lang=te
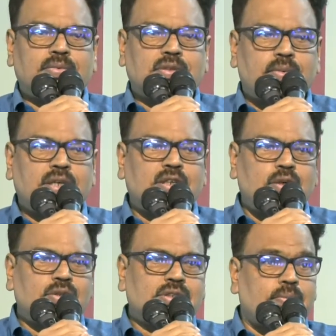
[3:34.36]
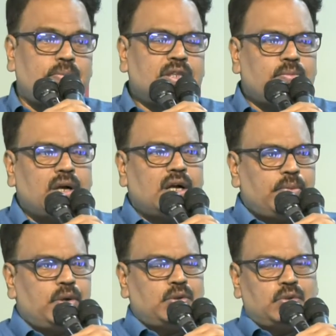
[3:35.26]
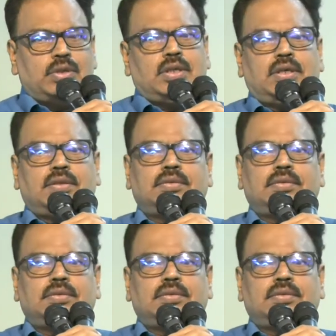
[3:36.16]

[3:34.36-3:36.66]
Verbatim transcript: సమాజంలో సమ్మతి బాగా పెరుగుతుంది